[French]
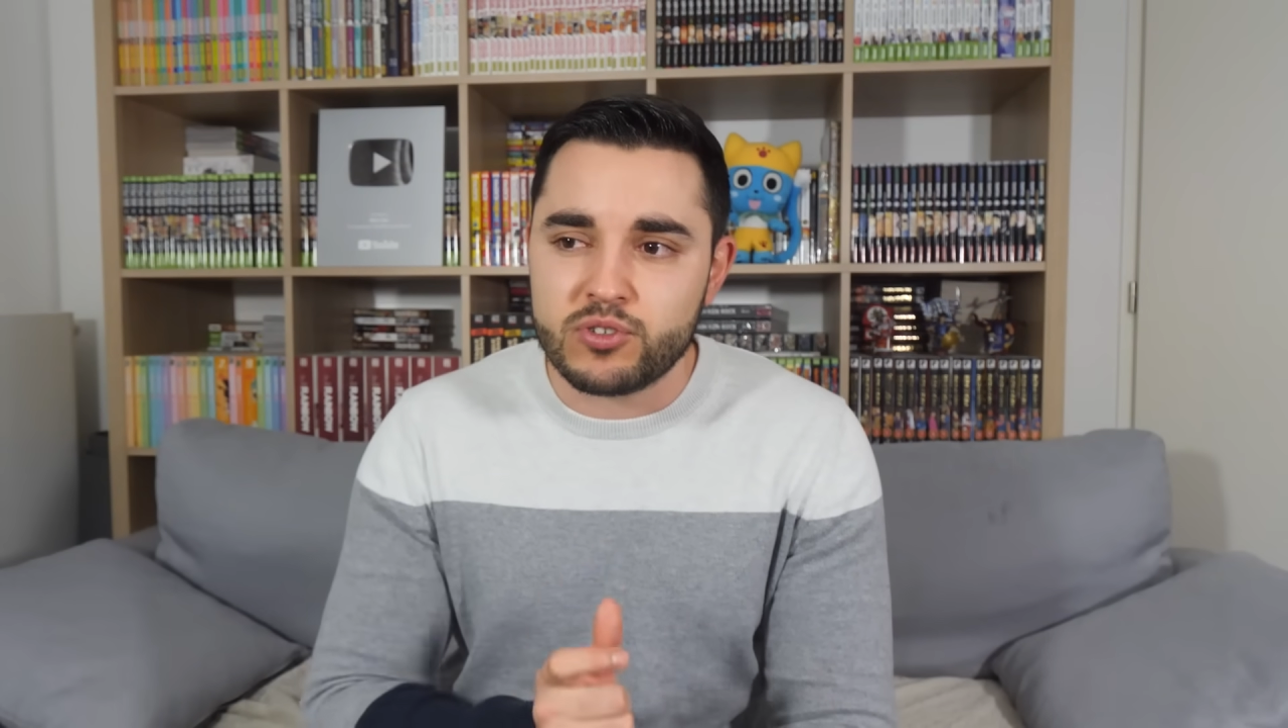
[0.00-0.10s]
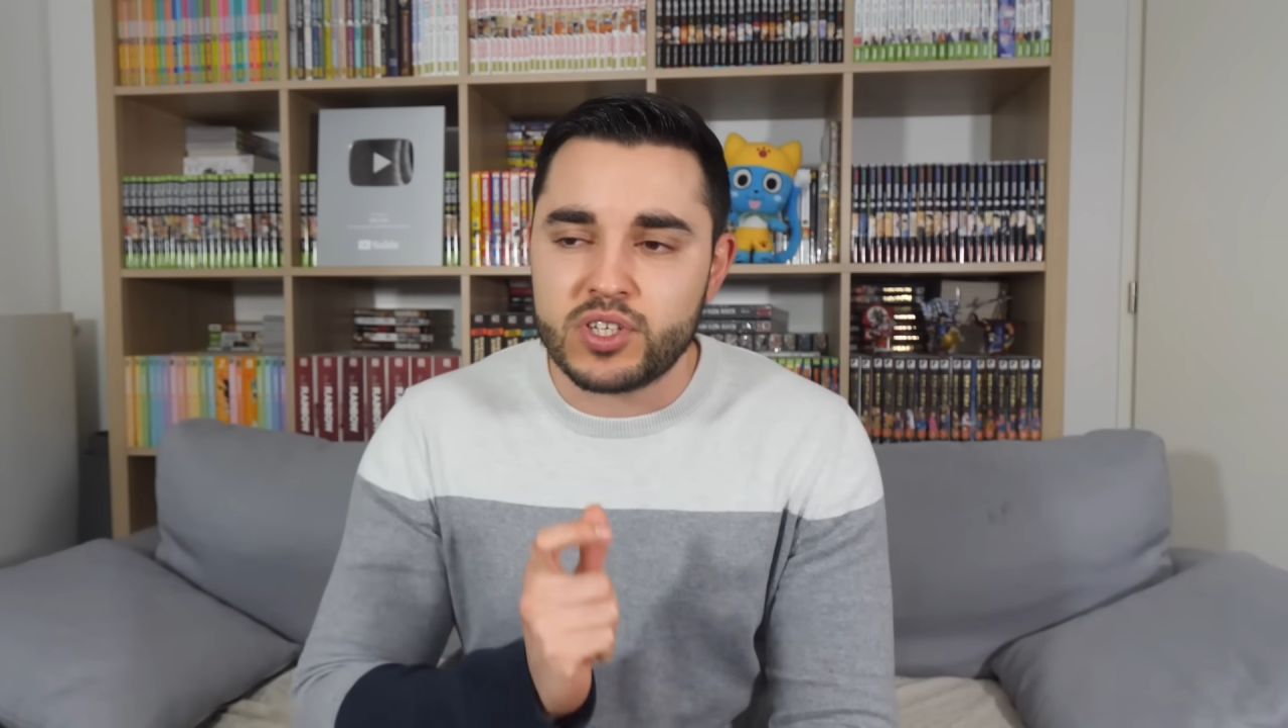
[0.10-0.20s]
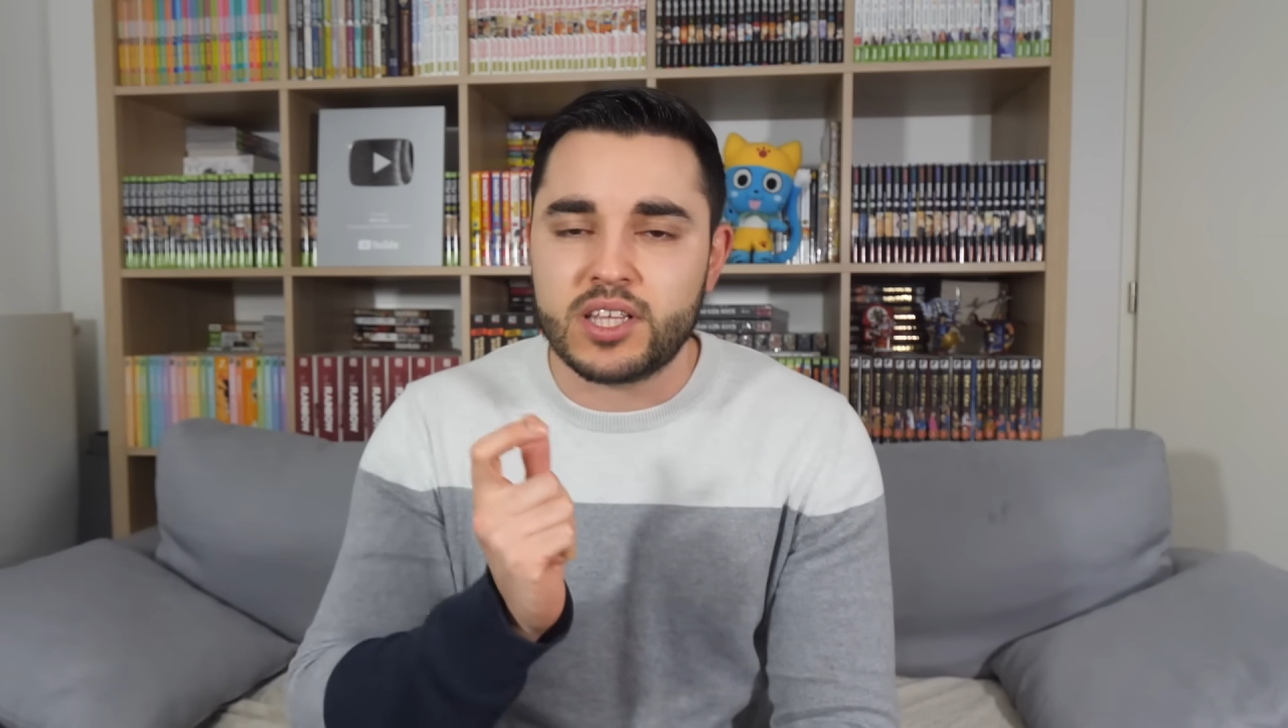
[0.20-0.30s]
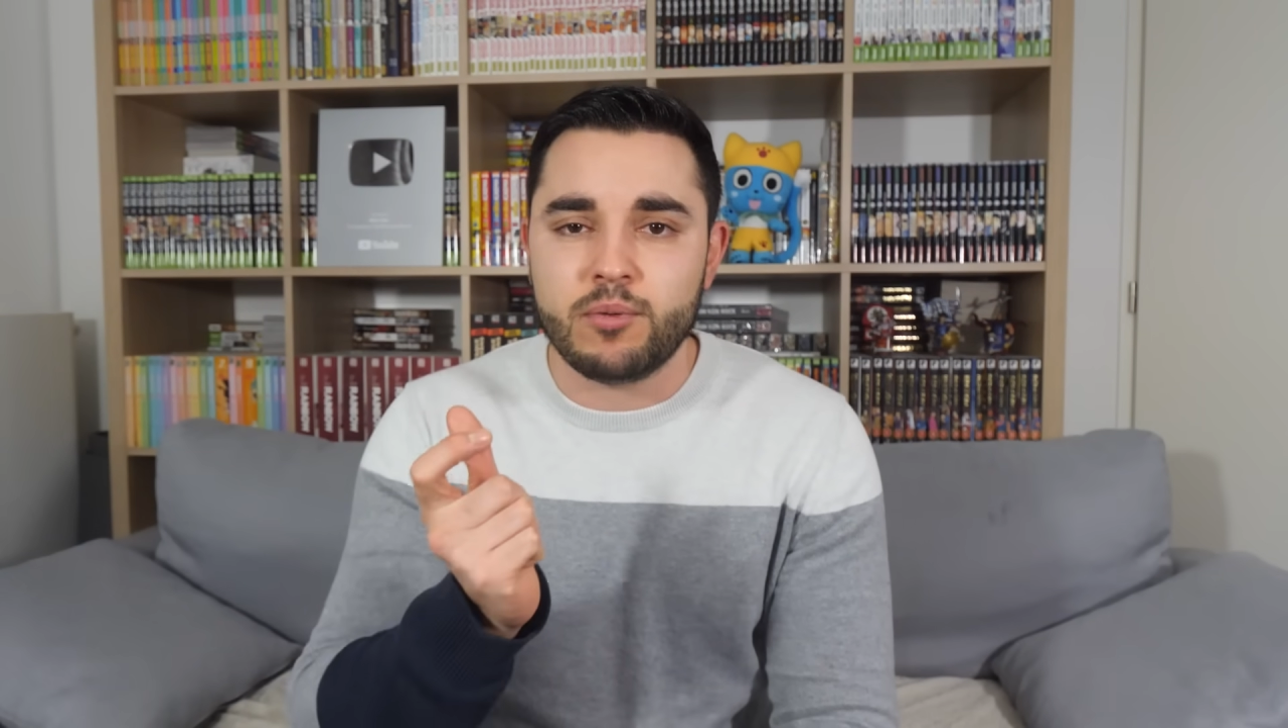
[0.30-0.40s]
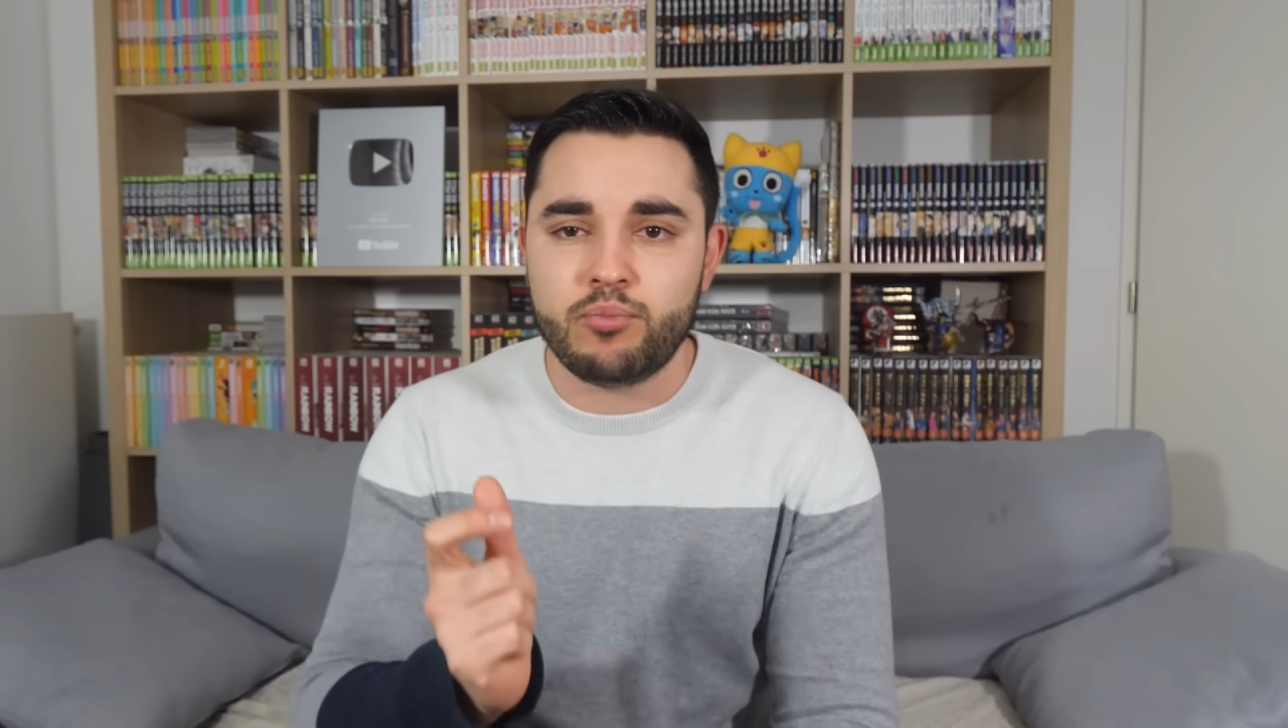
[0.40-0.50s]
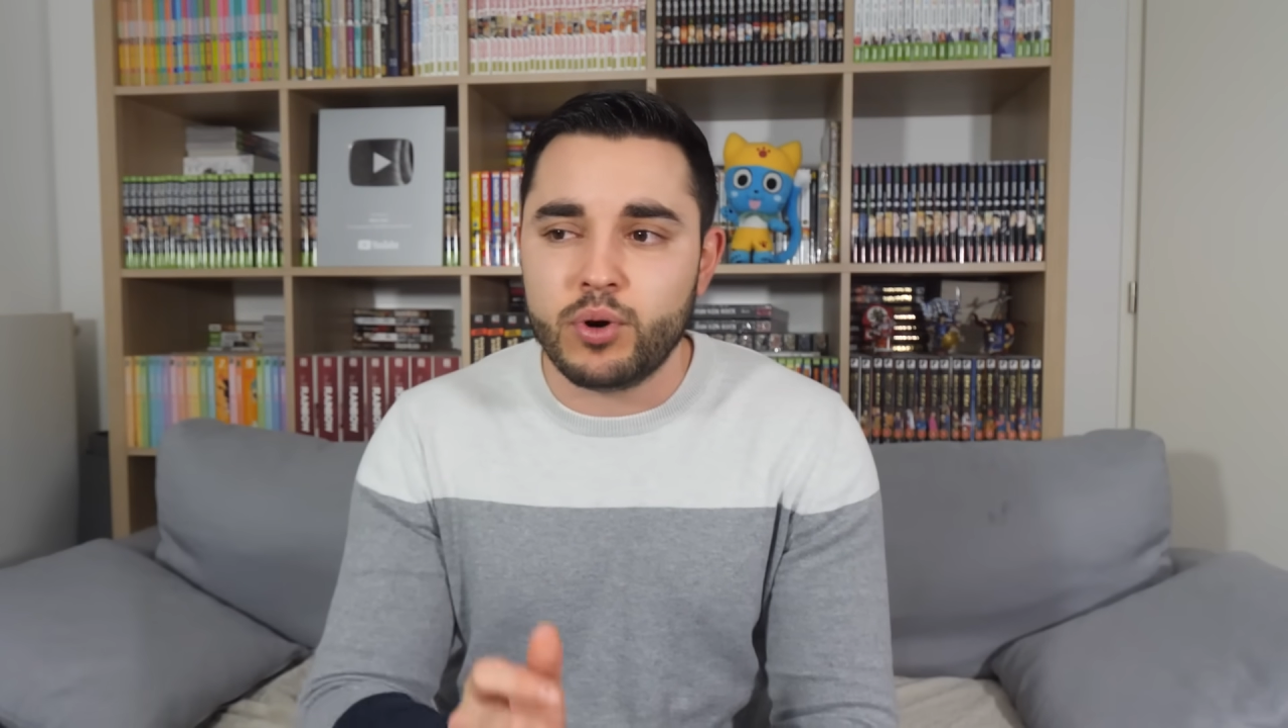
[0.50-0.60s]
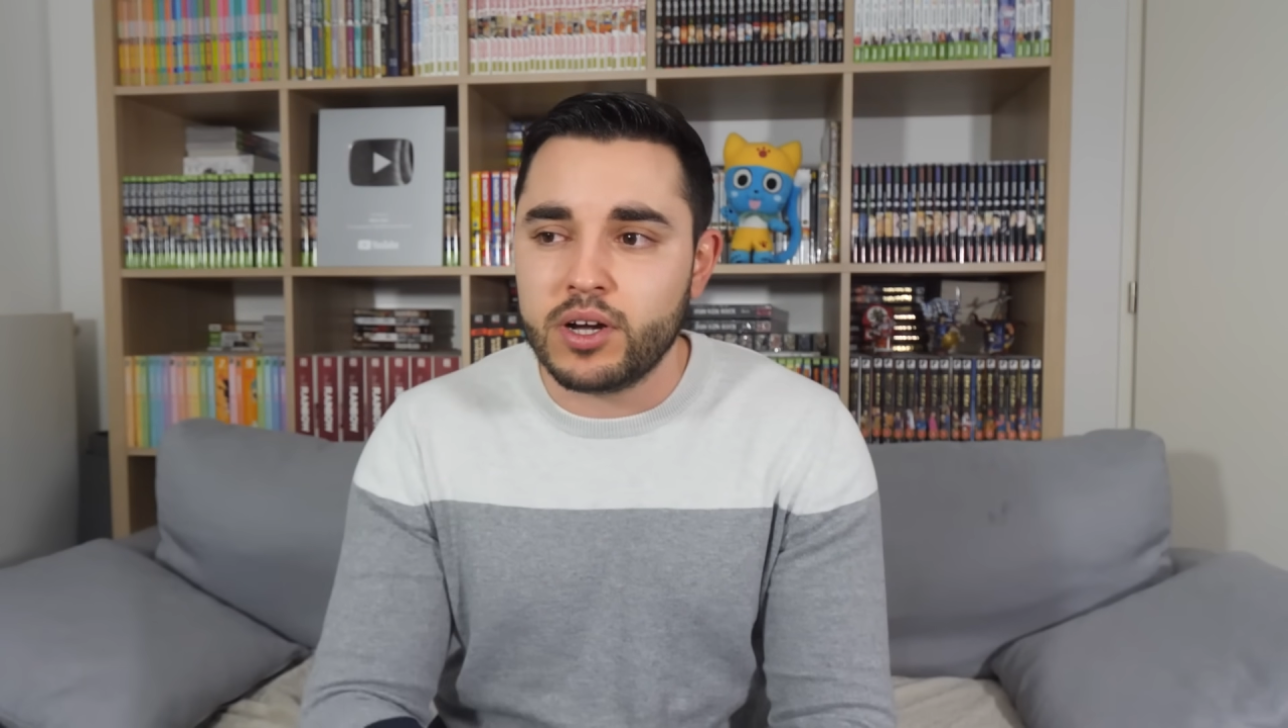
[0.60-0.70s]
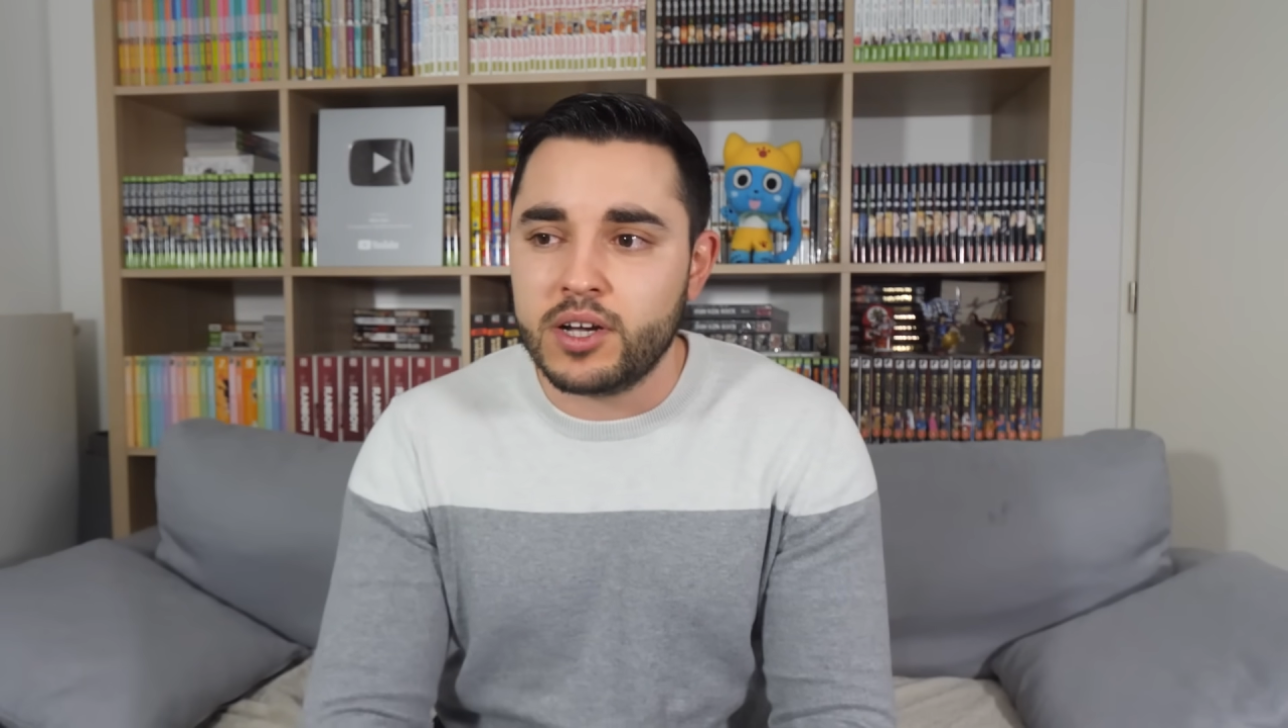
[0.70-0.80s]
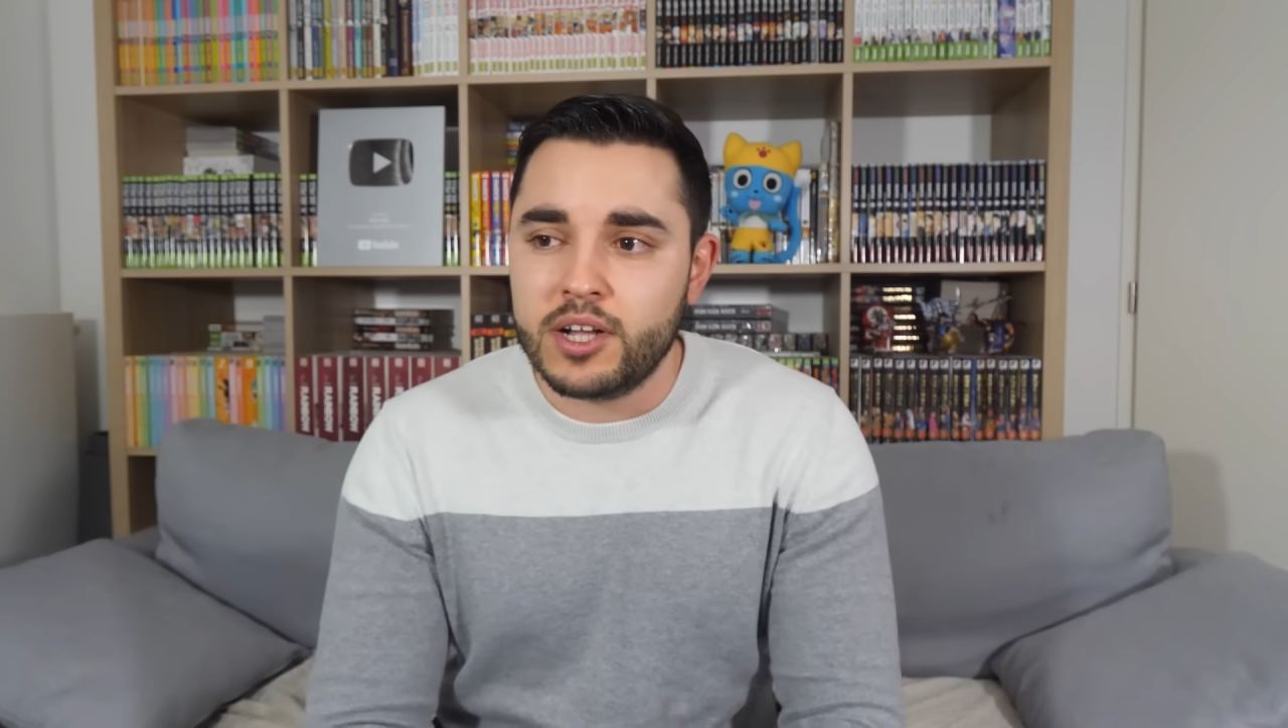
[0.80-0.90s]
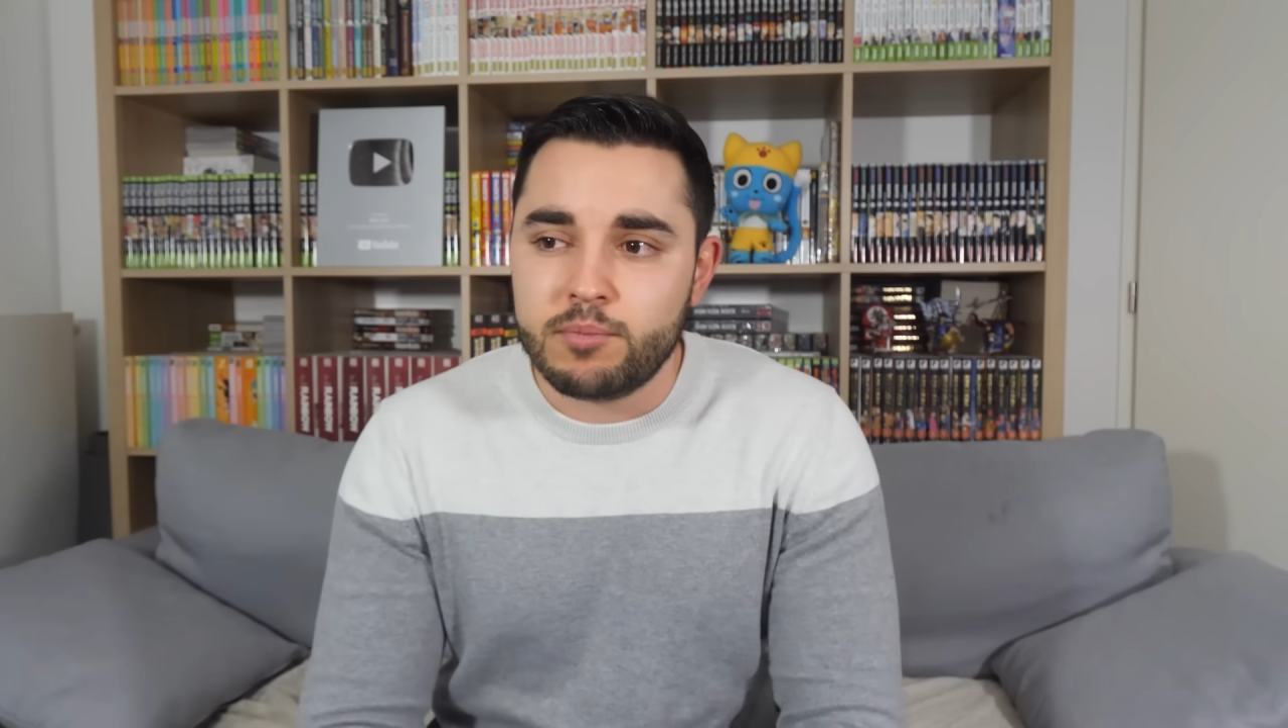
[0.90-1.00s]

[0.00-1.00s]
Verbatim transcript: sur certains points